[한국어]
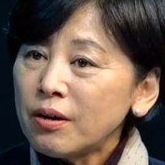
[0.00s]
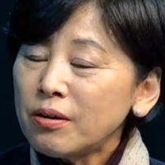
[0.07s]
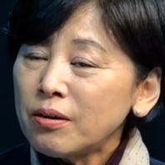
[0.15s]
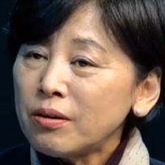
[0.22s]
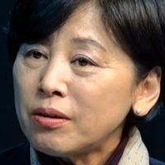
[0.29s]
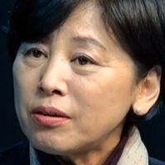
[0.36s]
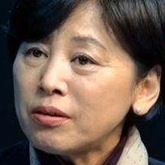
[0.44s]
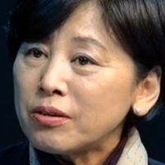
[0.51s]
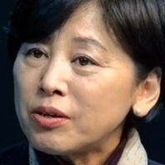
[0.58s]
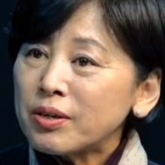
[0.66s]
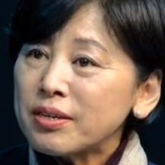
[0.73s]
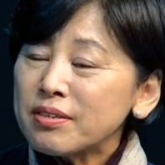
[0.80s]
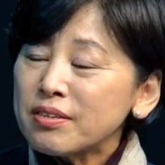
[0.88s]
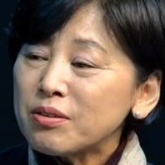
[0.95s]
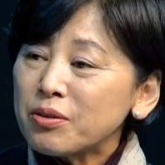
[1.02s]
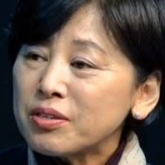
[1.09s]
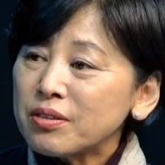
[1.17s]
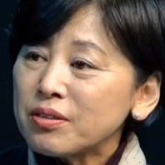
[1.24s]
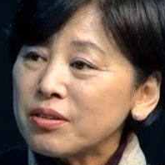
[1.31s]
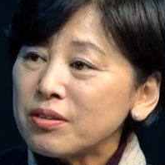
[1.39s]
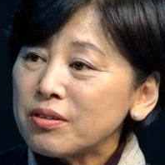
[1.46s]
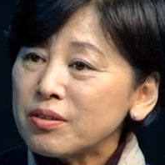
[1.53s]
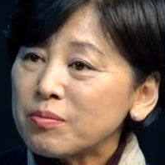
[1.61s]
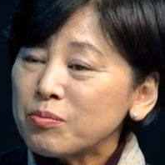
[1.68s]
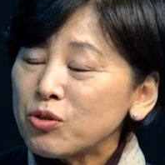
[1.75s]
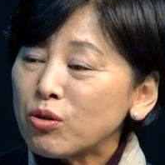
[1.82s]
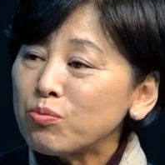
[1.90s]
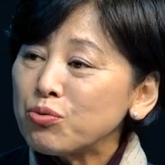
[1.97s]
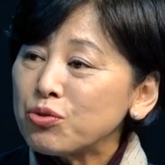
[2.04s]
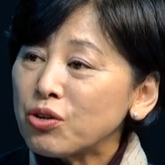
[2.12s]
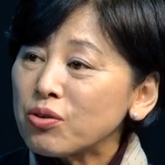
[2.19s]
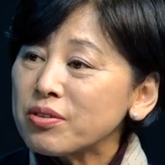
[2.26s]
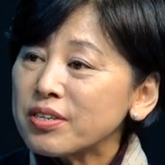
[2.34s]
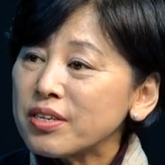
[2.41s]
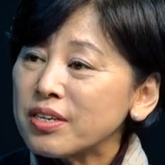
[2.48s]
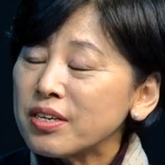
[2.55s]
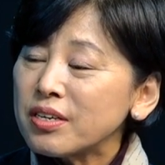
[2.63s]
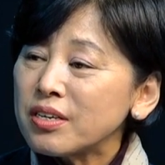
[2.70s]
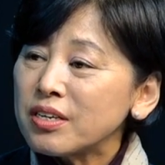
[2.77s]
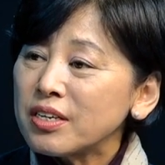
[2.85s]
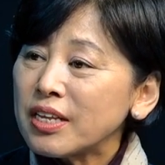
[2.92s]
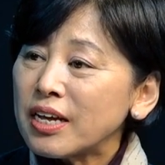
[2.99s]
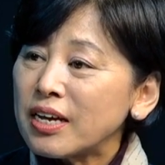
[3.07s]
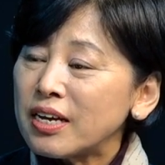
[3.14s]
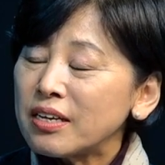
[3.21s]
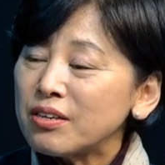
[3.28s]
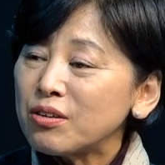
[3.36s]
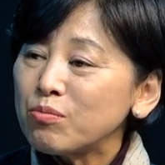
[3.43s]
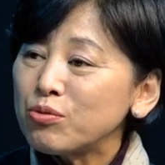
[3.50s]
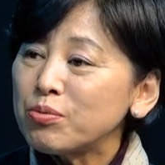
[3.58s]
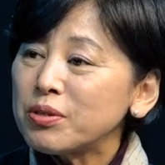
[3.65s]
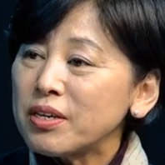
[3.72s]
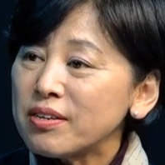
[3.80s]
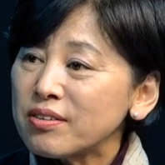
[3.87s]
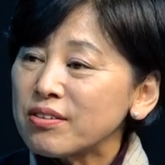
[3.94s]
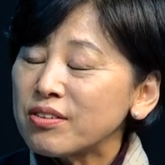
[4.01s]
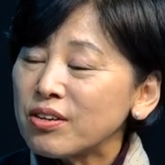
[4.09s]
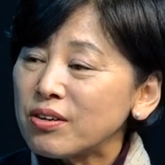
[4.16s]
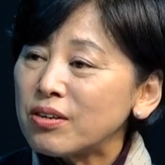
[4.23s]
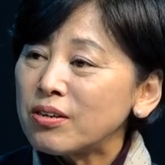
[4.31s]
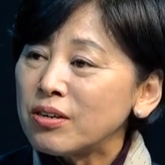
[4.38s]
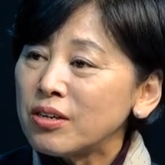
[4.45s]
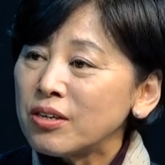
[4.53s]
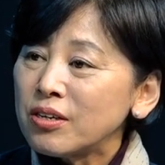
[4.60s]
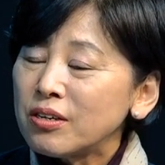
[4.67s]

어, 여러 가지 어쨌든 지금 정부 정책이나 이런 부분에 있어서